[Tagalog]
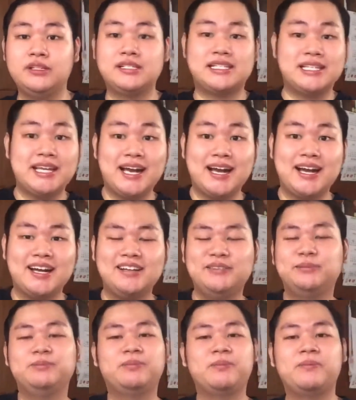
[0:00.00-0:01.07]
niya.
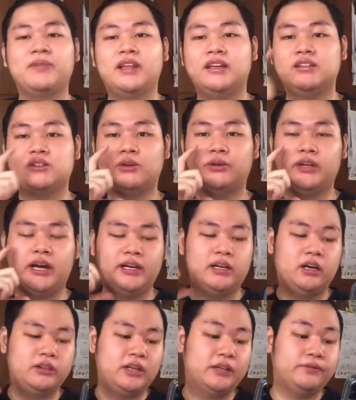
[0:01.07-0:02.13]
So, yeah, I
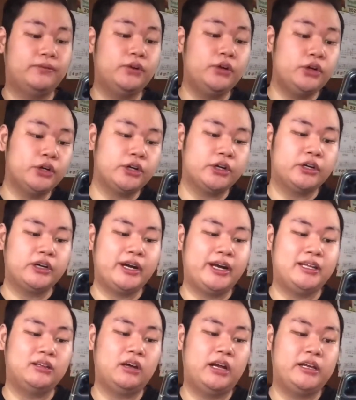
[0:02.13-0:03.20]
got that for her
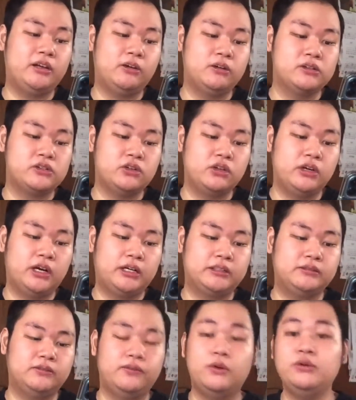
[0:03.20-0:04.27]
and I also got
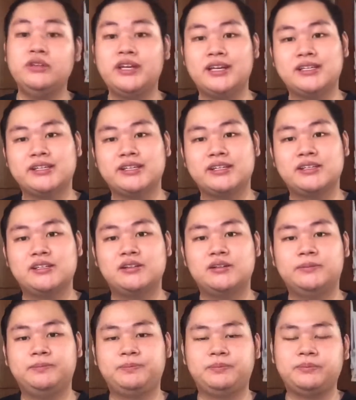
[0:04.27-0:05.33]
phone cases
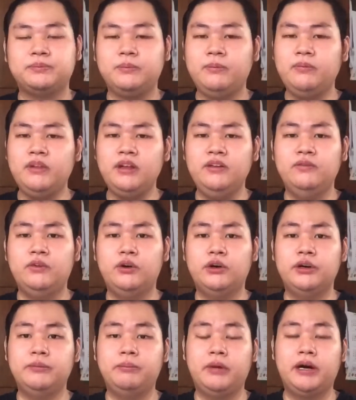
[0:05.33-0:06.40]
for
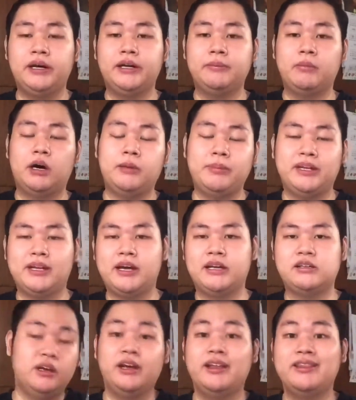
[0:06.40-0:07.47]
my mom and I.
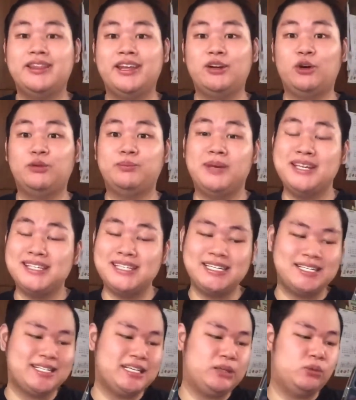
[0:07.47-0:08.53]
Then on May
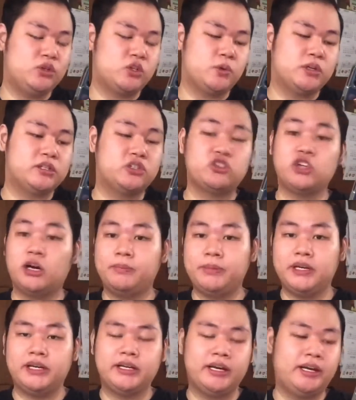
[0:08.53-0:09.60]
16, which was Shopee
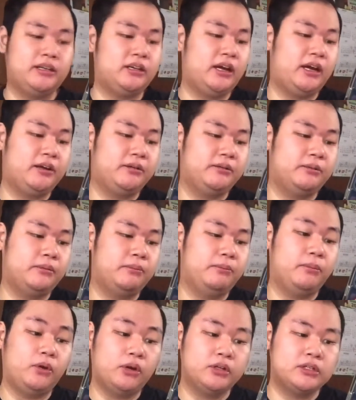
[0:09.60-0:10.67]
again, I
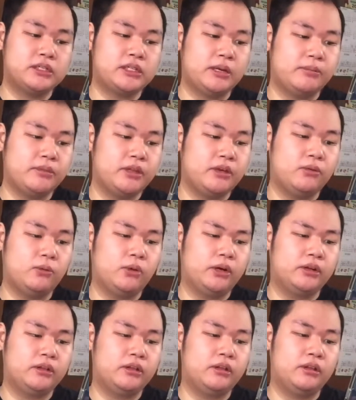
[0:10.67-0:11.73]
bought something
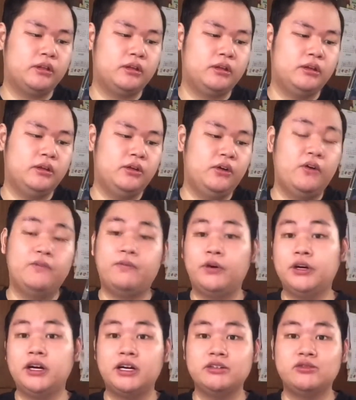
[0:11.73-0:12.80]
worth
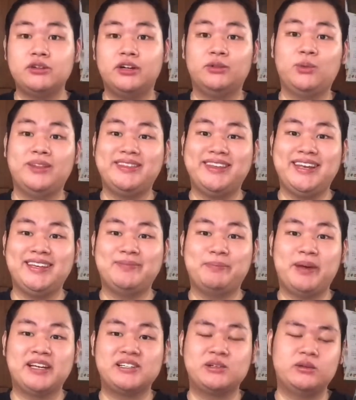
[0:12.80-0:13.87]
428
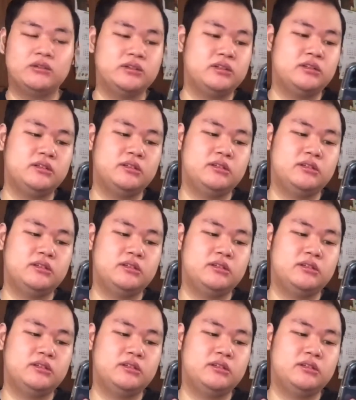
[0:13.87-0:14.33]
pesos.